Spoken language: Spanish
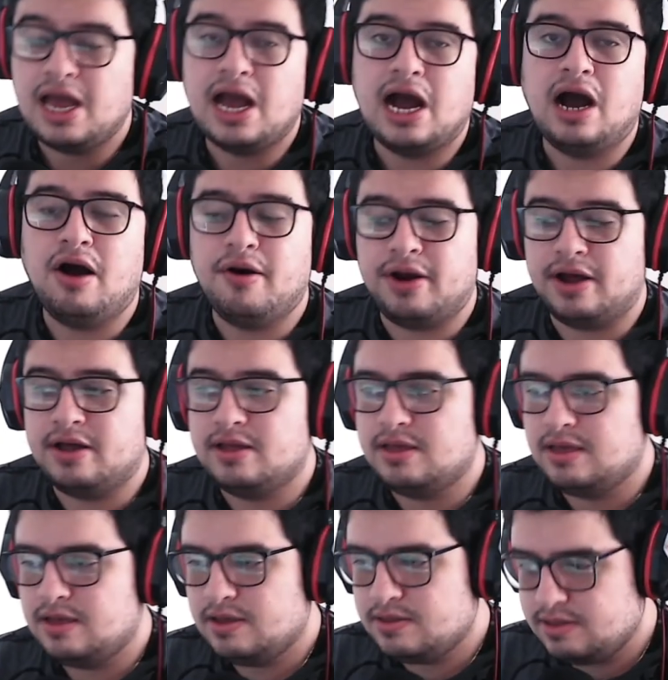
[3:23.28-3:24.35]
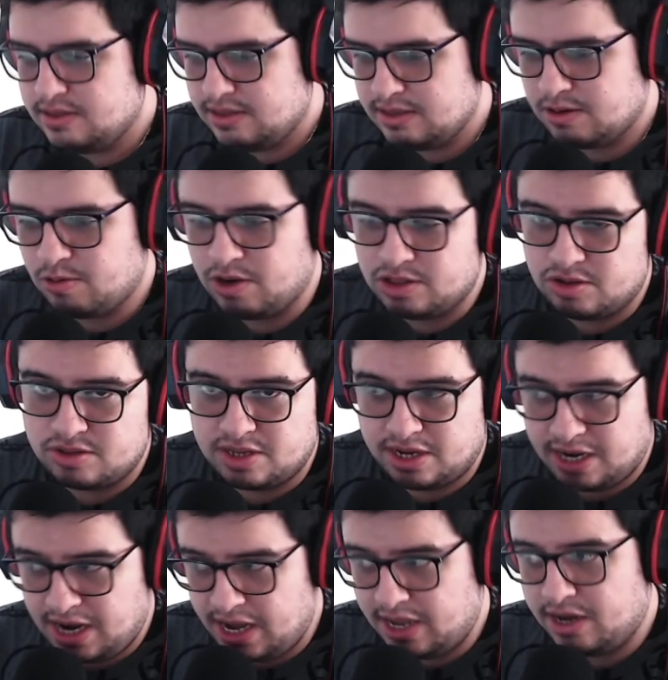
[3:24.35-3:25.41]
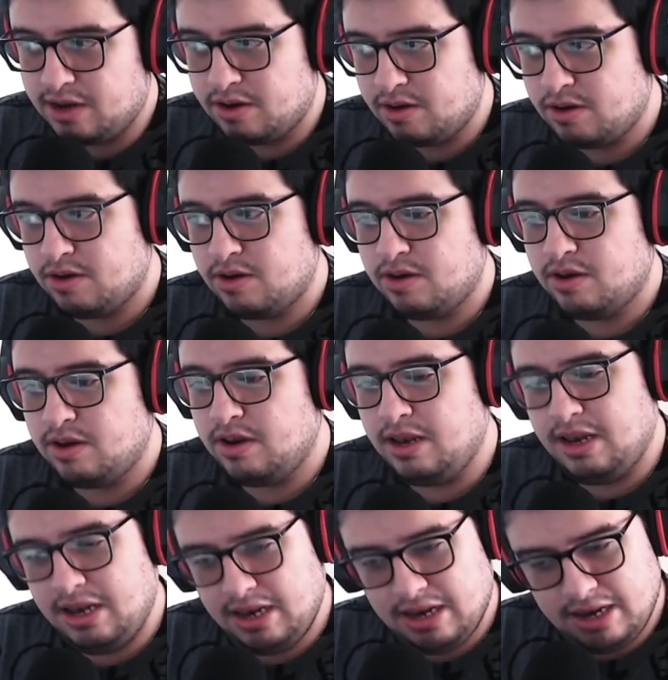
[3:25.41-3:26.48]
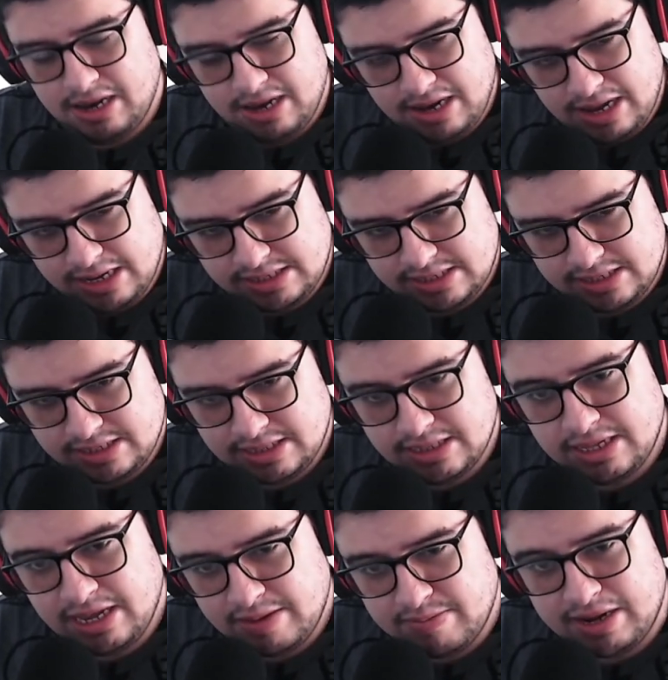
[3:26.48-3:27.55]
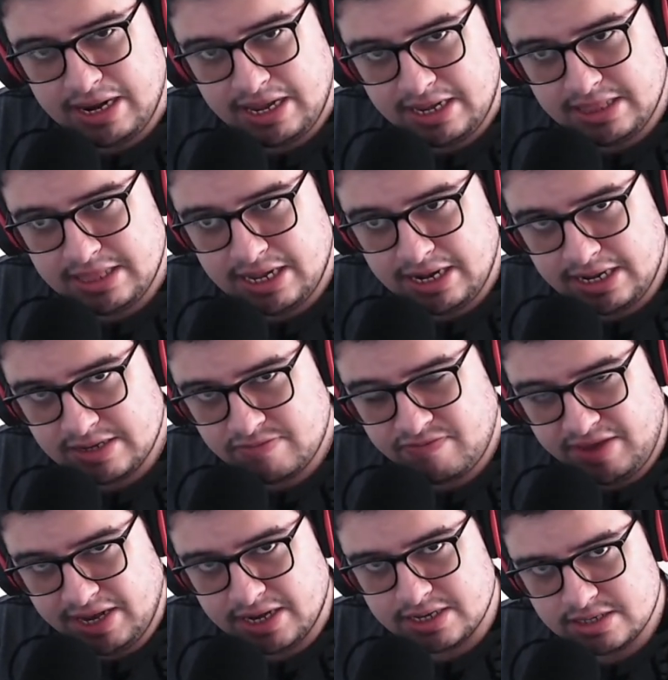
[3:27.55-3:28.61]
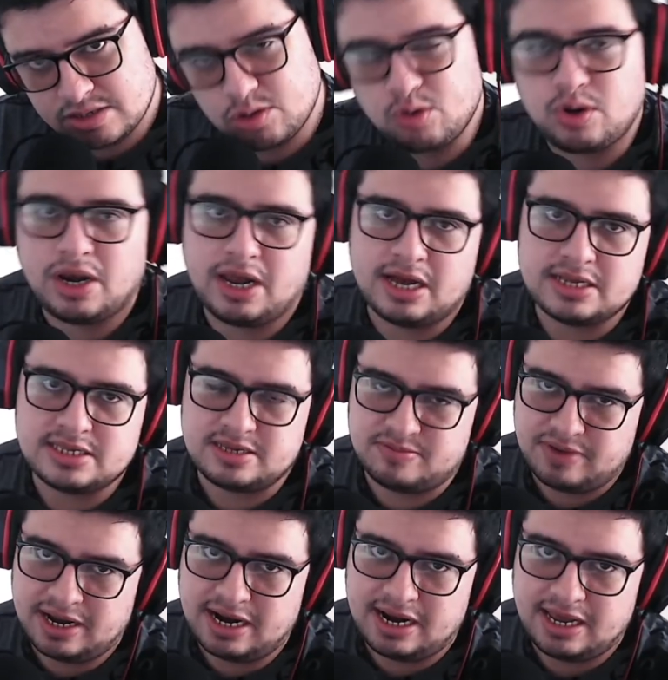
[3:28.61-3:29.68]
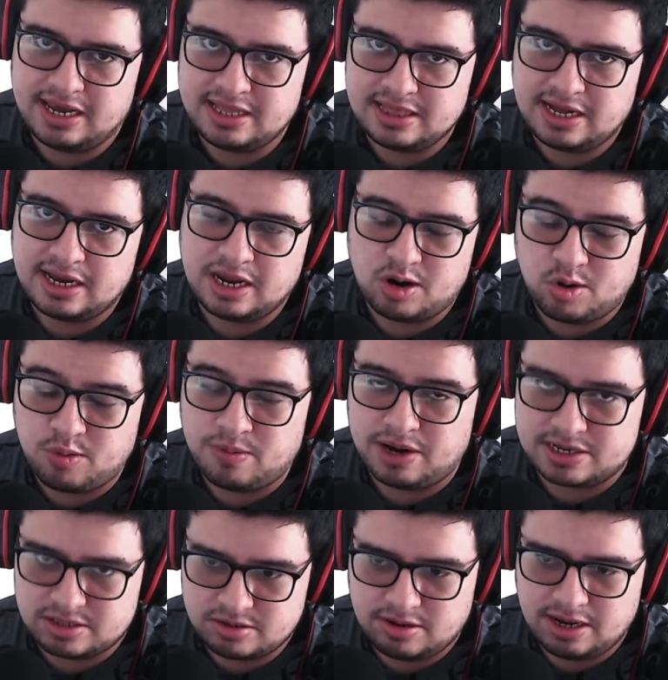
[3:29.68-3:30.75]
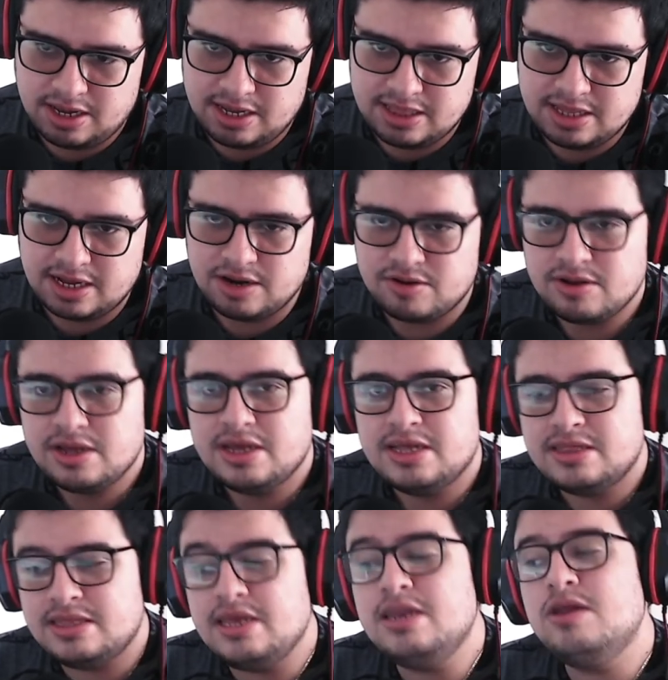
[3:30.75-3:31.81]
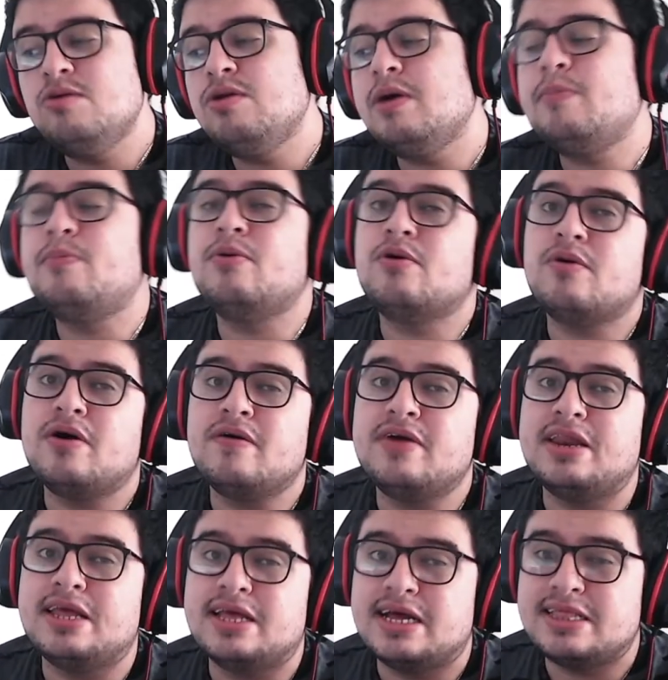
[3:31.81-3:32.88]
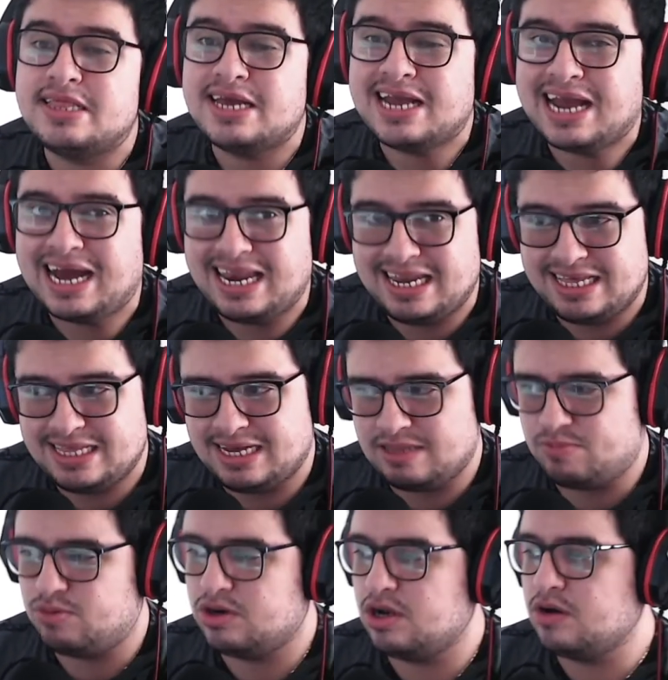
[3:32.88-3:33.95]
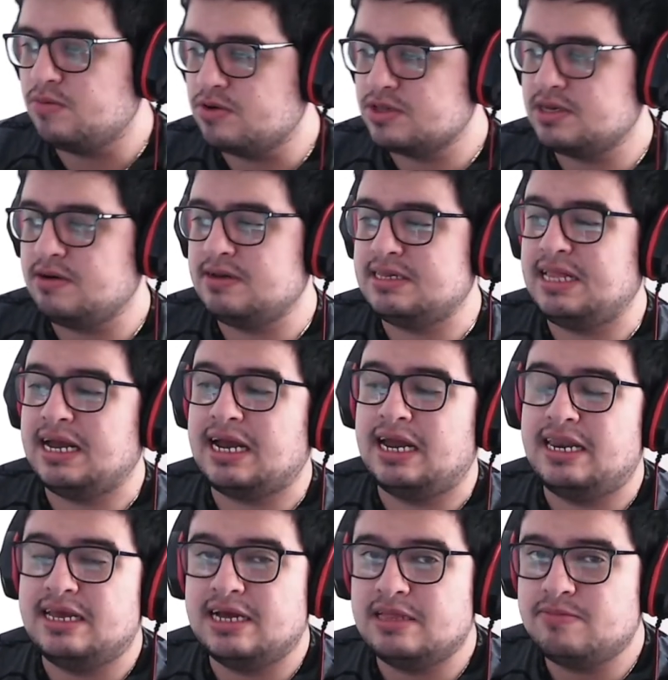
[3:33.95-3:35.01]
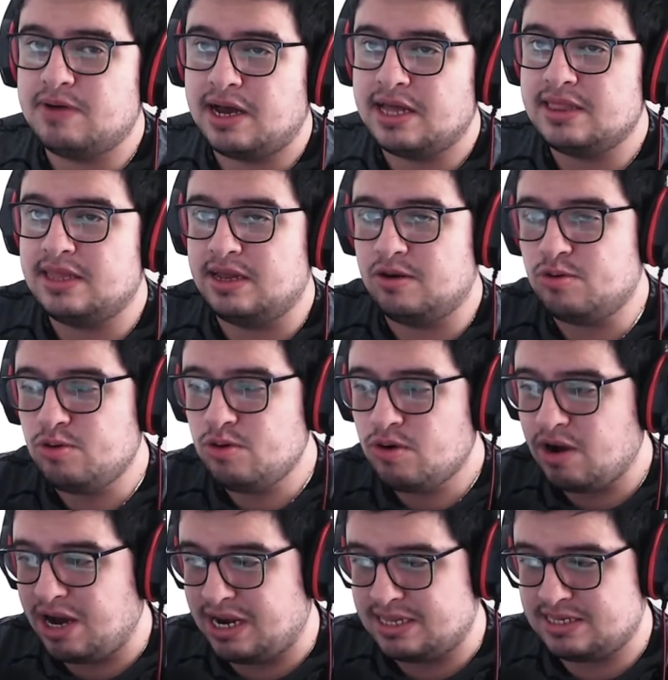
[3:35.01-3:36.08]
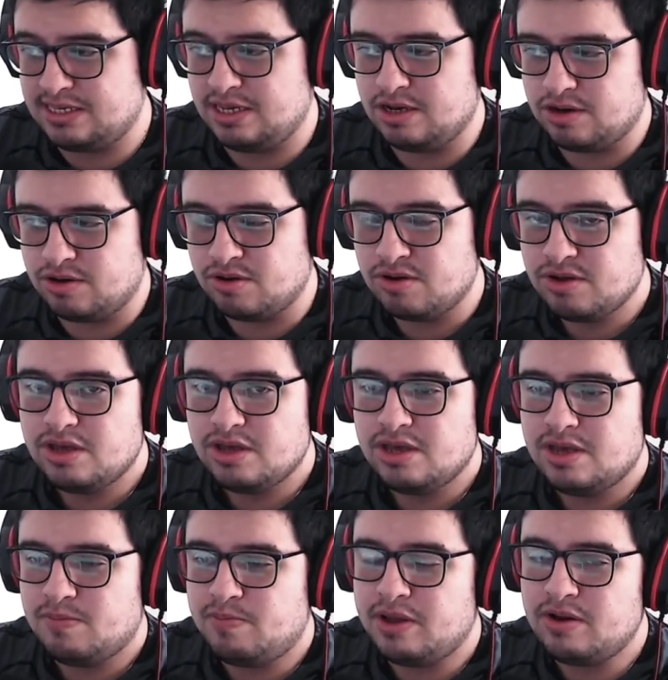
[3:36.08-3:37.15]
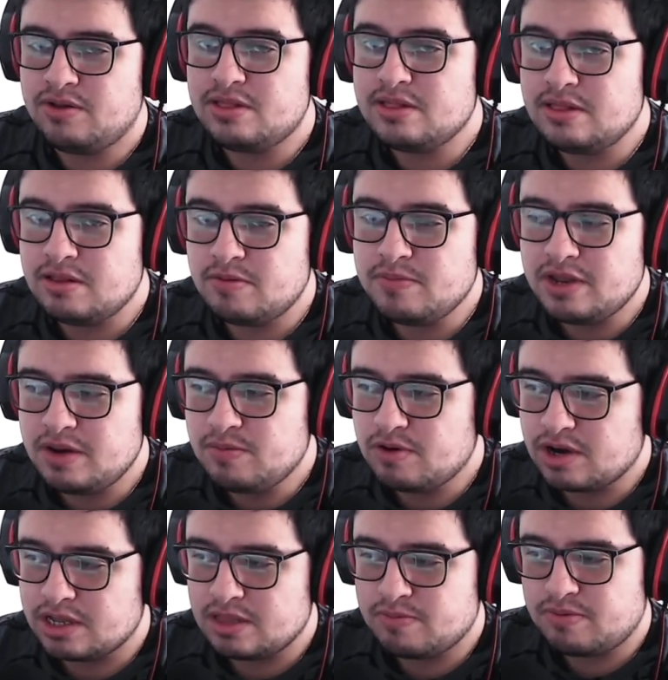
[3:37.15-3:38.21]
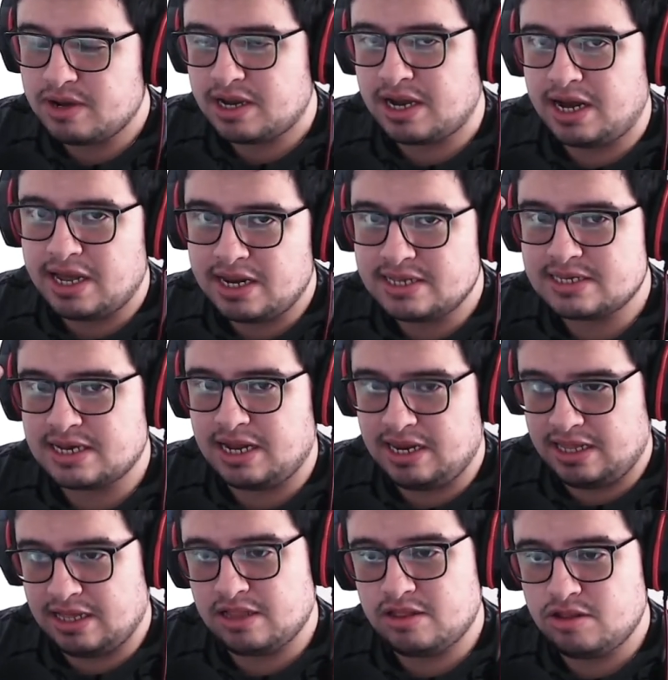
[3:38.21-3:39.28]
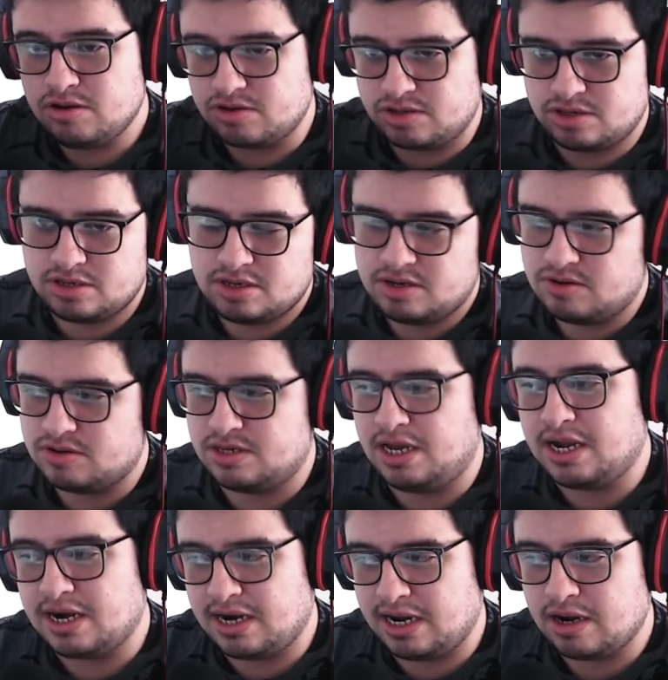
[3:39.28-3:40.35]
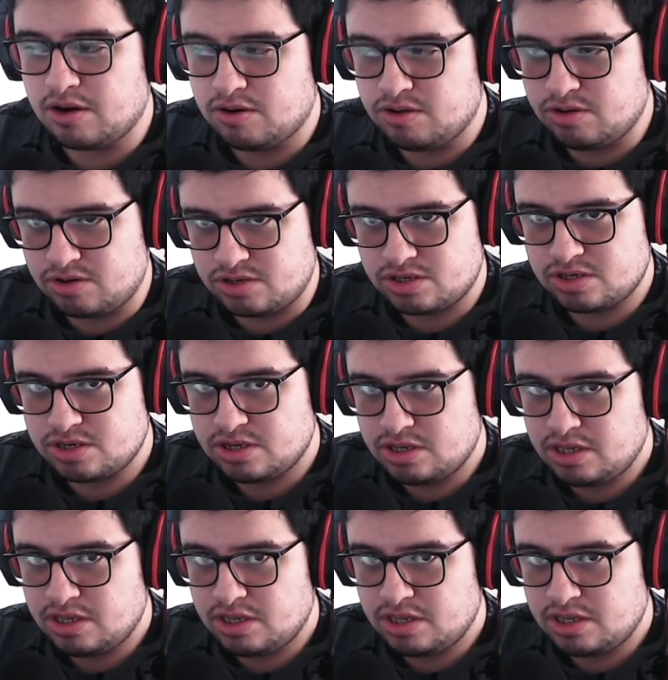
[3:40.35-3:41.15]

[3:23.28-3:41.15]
Ahora, cuando te caen las gemas legendarias fijas con la cimera legendaria o blasón legendario, tienen una probabilidad de calidad, porque como sabes la calidad va del 1 al 5, pero lo mínimo que te puede caer es calidad 2, o sea, rango 2.